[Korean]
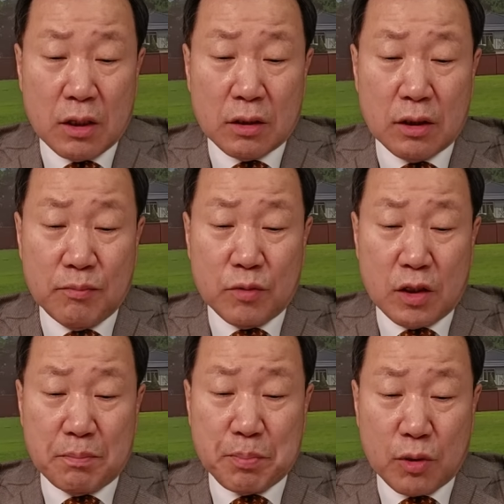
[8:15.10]

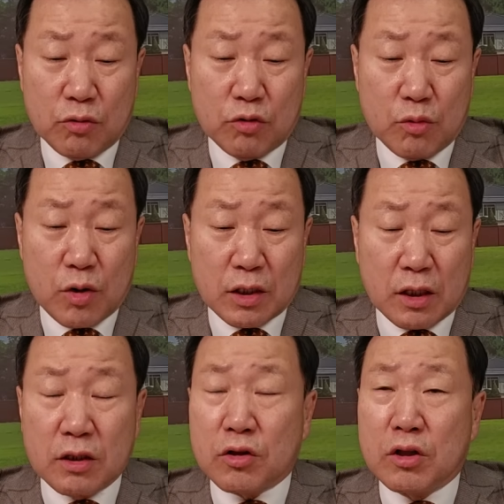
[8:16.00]
김기표 후보가
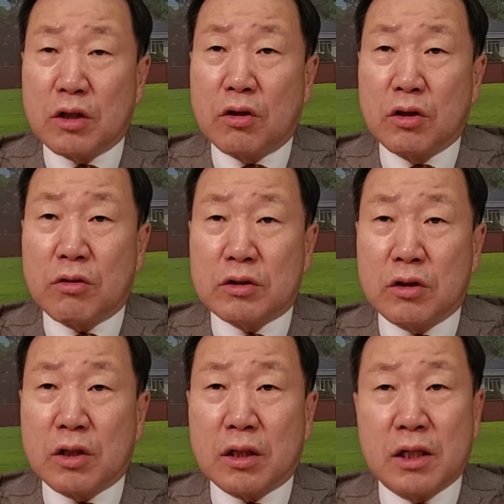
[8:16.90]
당선이 거의
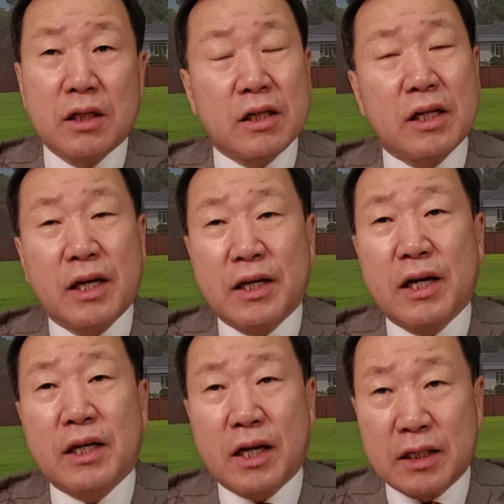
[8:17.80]
확정됐다 이렇게
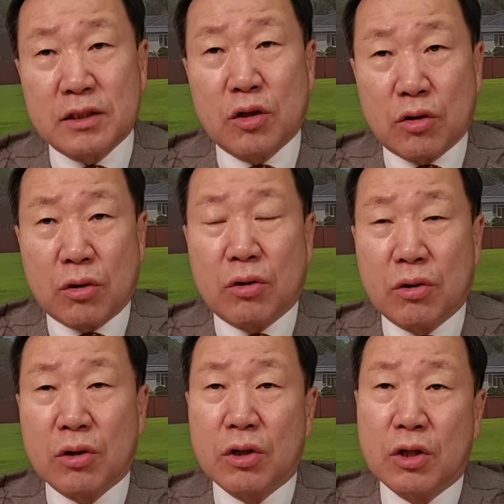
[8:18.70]
얘기하기까지는
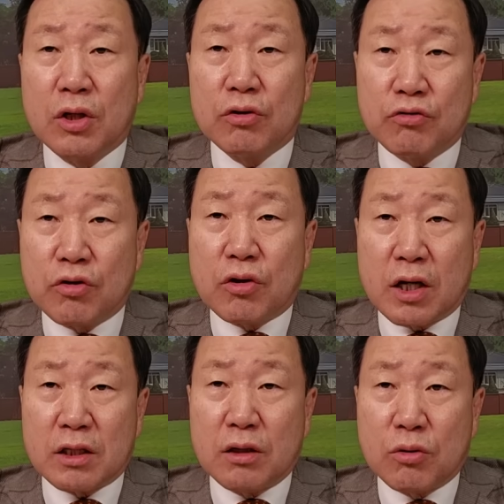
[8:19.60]
어렵고
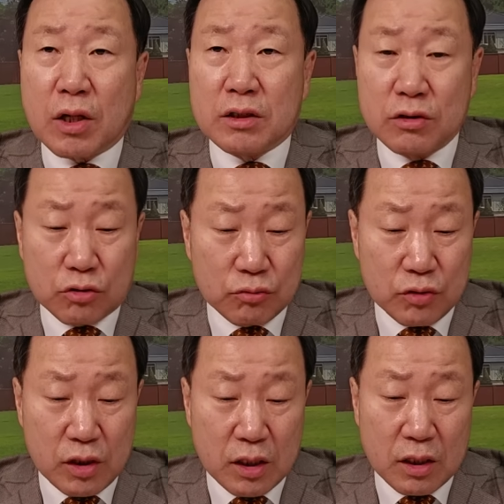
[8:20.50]
유력하다고까지는
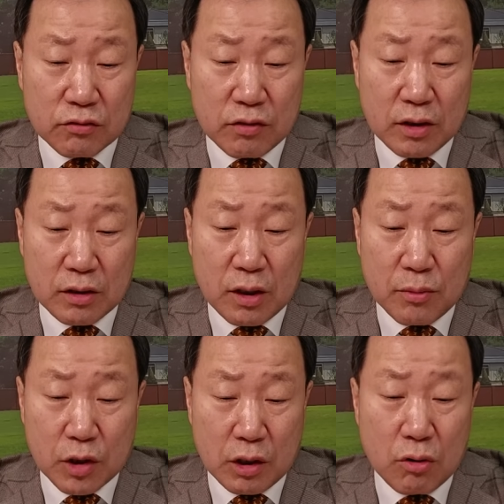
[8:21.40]
충분히 얘기할 수가 있는
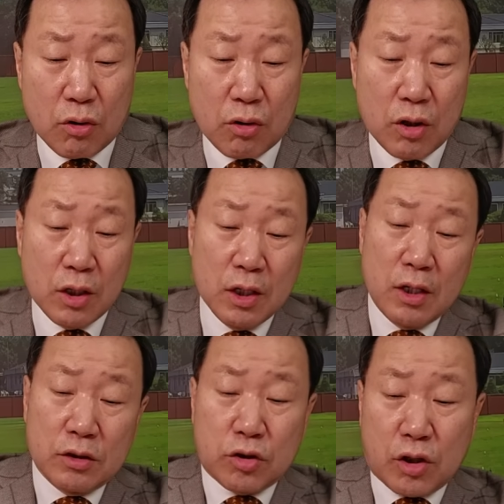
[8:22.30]
대목이고
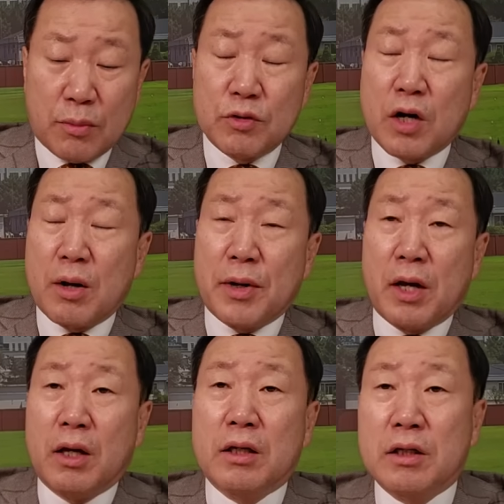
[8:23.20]

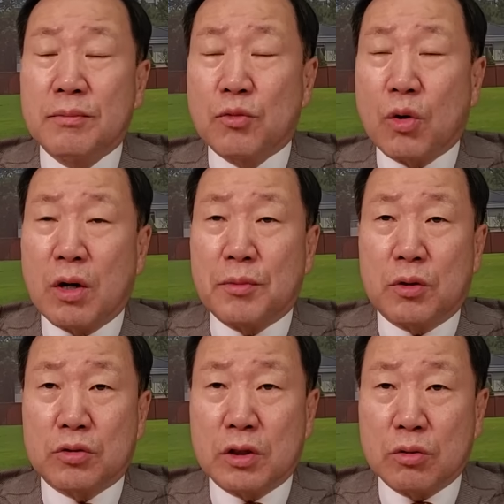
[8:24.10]
소대문갑의 김동아
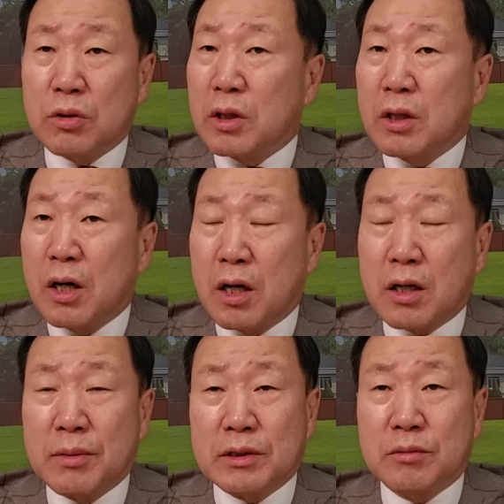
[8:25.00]
변호사도
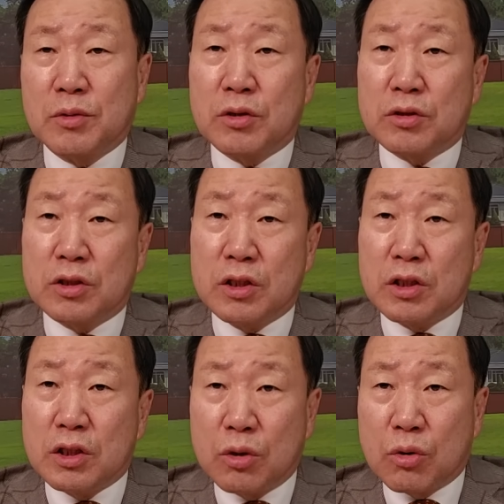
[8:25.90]
아까 말씀드렸듯이
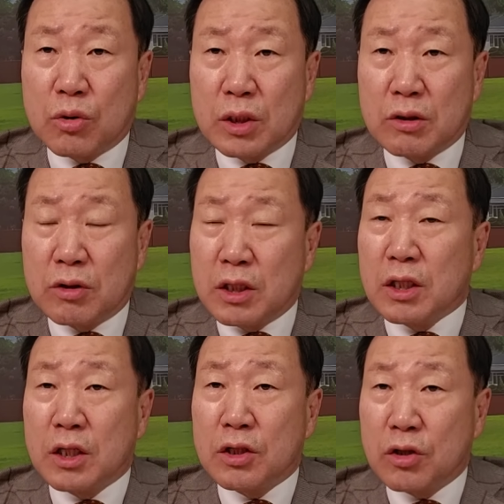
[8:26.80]
이용호
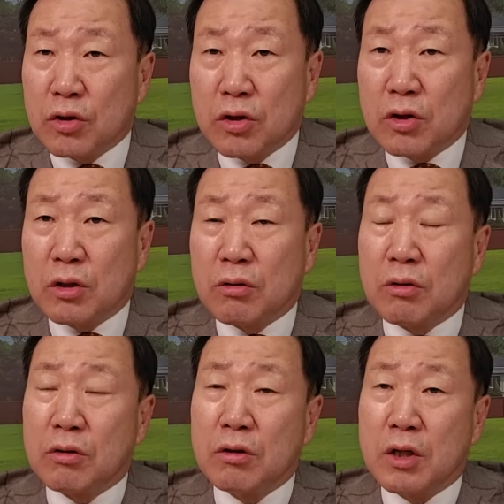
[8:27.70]
의원이
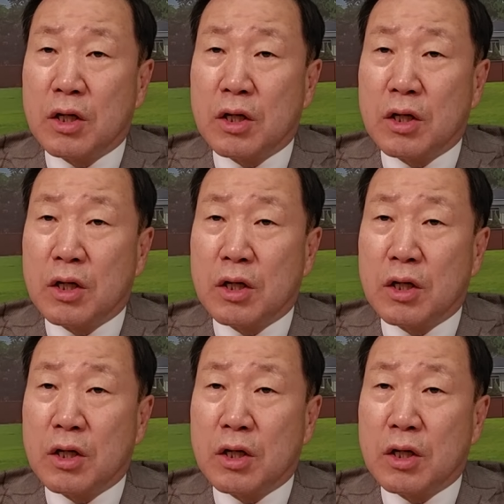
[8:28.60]
현역이고